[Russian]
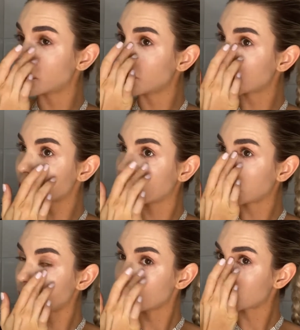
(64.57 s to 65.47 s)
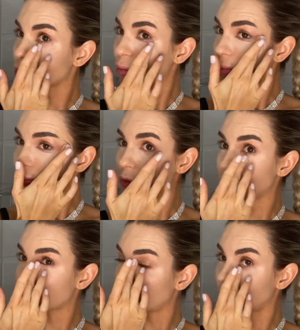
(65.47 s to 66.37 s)
и посмотрите, что
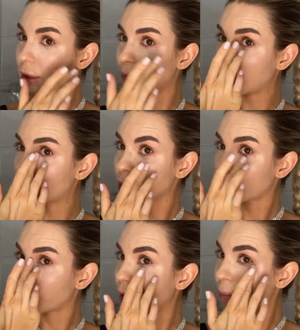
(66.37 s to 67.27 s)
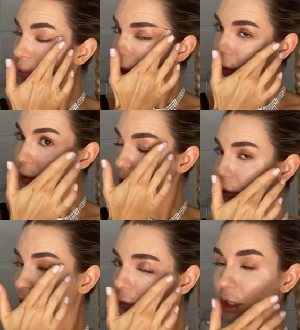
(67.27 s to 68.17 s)
будет, сколько миллионов вам прилетит
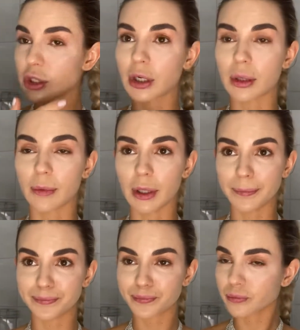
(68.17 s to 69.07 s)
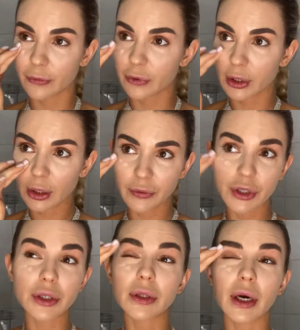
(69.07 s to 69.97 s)
в ваш карман. Вот как вы
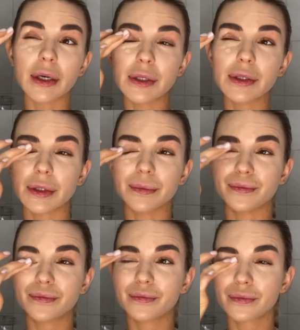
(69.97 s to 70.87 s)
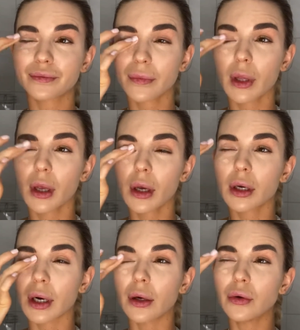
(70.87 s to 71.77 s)
считаете,
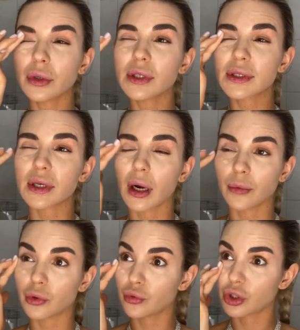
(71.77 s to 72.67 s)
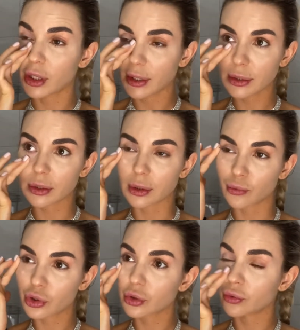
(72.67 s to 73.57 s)
какой самый ужасный
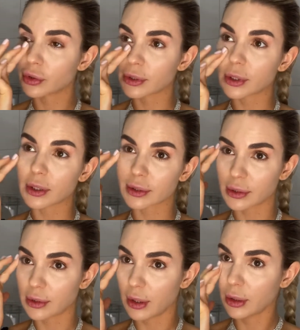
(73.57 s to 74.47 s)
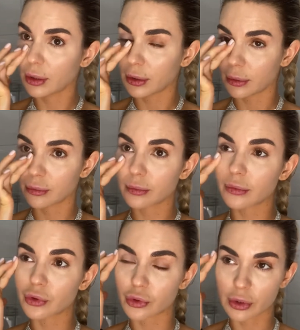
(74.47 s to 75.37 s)
мужской знак зодиака
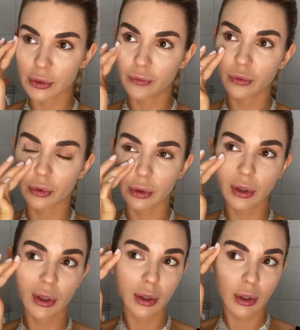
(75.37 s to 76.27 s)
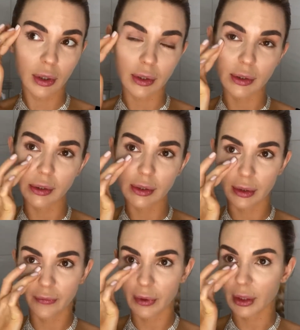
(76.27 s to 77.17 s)
существует из этих
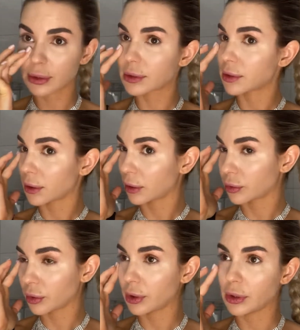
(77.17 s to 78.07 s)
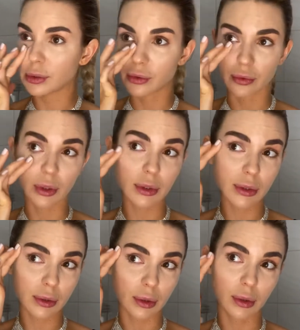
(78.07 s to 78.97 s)
12, которые есть у
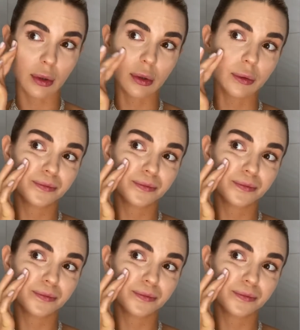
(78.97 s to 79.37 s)
нас э,